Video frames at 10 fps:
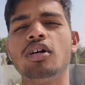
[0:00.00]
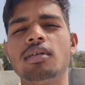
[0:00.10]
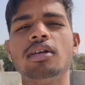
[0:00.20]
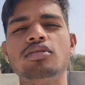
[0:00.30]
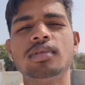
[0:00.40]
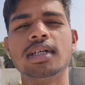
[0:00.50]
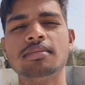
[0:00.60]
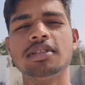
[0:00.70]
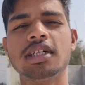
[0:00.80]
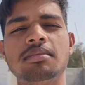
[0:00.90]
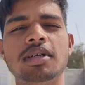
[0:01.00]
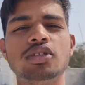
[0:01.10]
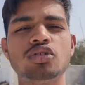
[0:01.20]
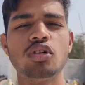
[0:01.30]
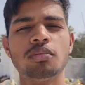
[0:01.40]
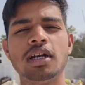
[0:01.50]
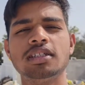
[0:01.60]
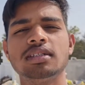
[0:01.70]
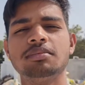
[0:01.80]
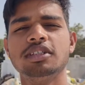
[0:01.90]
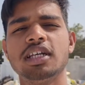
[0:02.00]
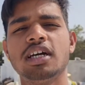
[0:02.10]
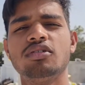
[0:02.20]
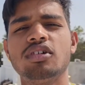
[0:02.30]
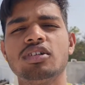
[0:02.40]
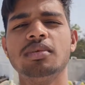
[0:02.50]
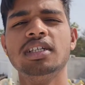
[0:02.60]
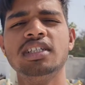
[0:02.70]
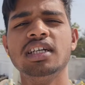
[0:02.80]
और भाई उसमें कम से कम भाई सौ प्लांट्स अपने तैयार हो गए तो भाई